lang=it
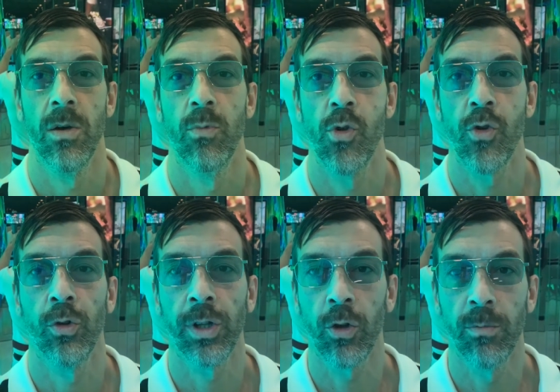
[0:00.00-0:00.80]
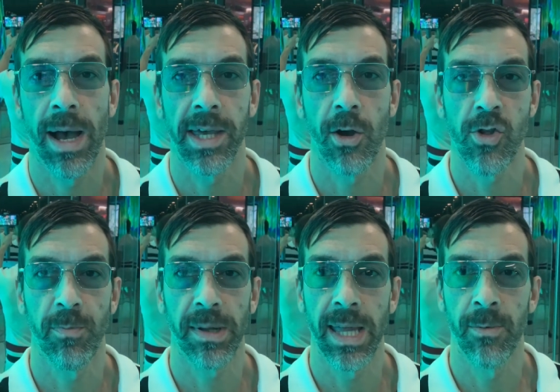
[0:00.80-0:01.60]
Buongiorno da Dubai, oggi
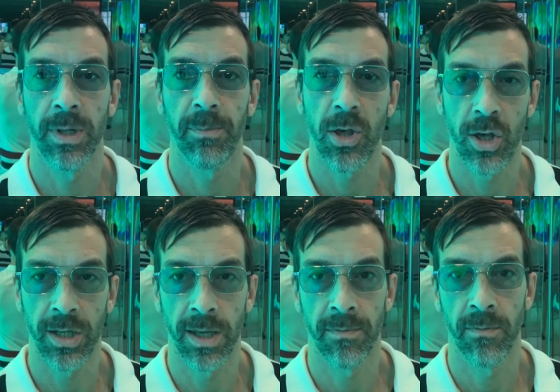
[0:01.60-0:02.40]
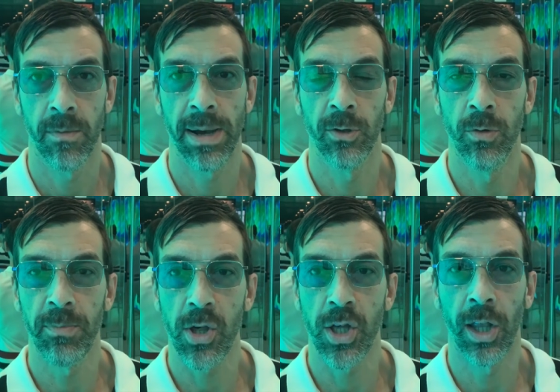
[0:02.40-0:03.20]
parliamo di piscine, ma non
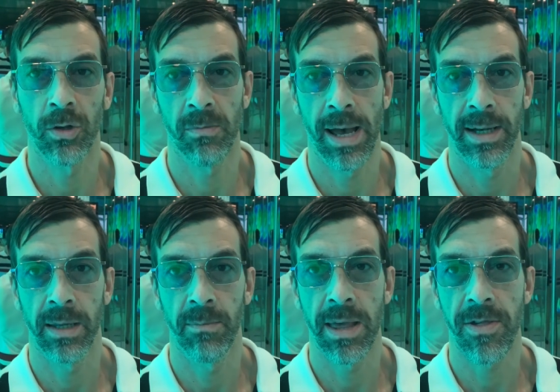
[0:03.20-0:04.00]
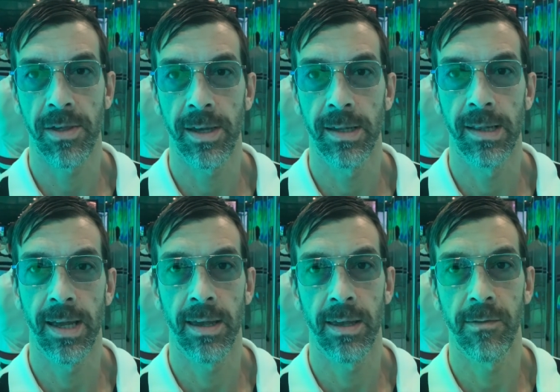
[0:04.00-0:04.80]
piscine normali, bensì le
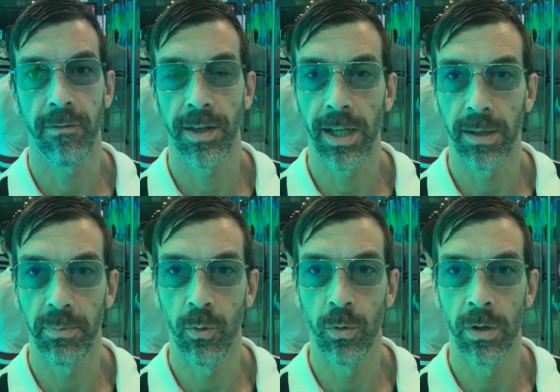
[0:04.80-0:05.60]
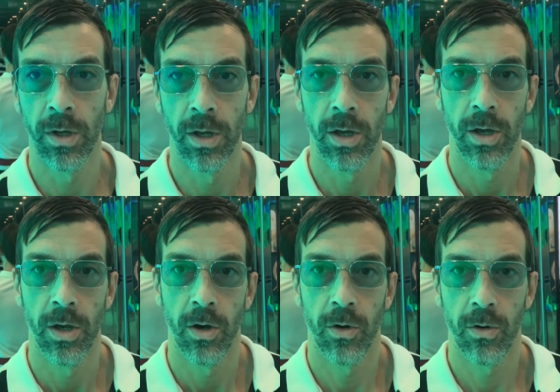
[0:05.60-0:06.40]
infinity pool
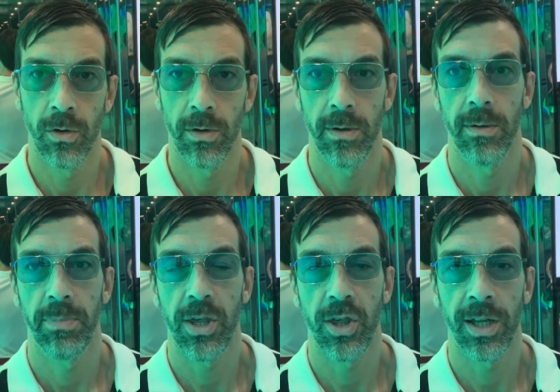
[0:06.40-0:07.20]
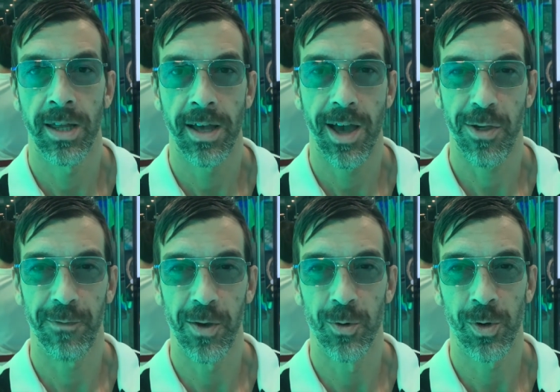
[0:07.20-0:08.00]
o piscine a
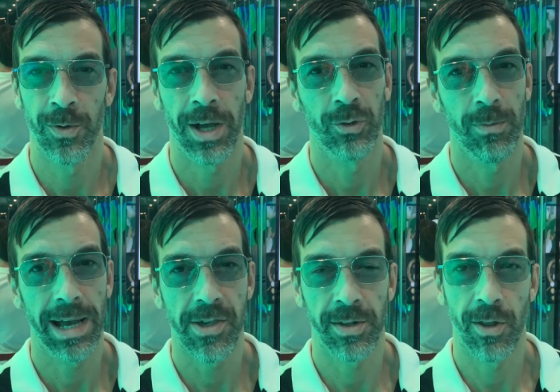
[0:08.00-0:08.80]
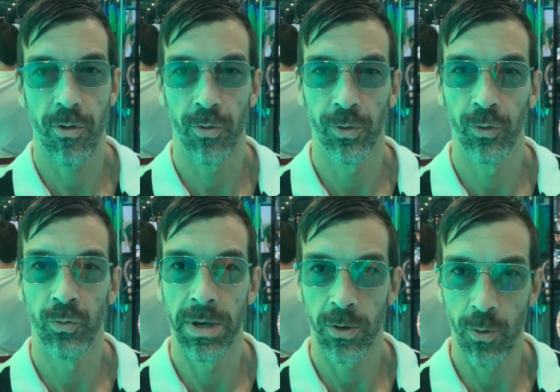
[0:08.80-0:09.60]
sfioro. A Dubai ce ne sono
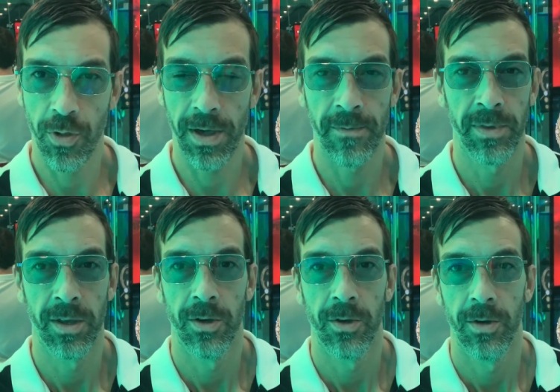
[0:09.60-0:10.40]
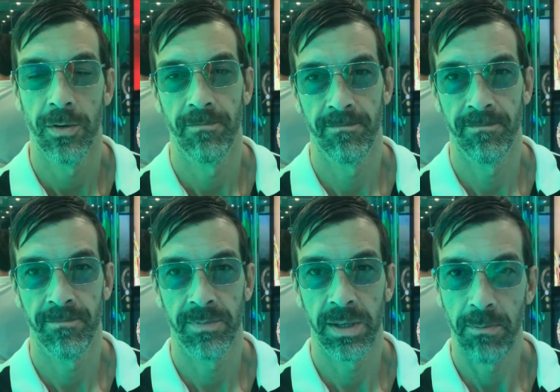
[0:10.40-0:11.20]
numerose, mh, mm,
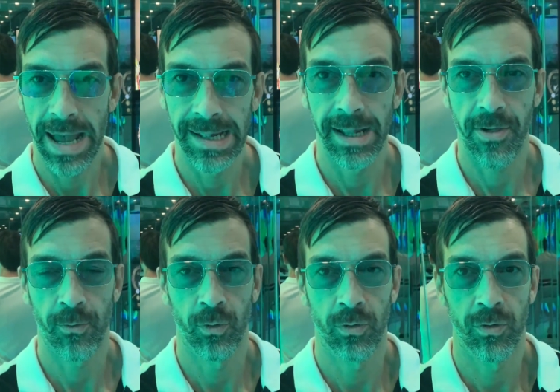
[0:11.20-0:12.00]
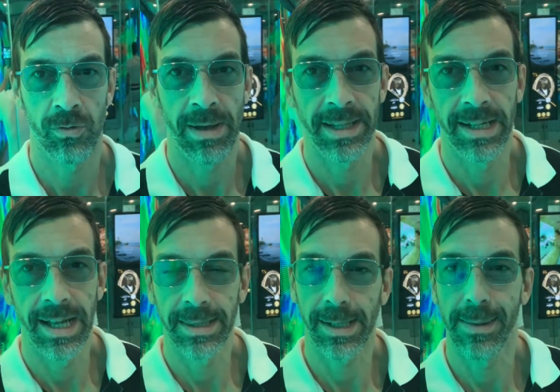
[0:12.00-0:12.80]
di belle, sono ormai delle
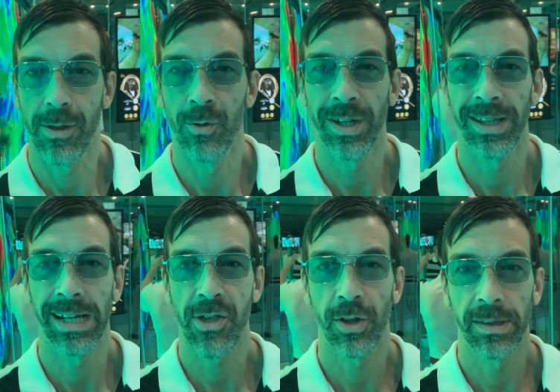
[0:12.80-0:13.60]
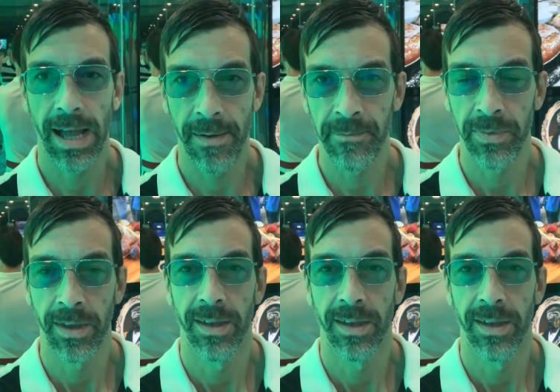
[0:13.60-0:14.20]
attrazioni nella città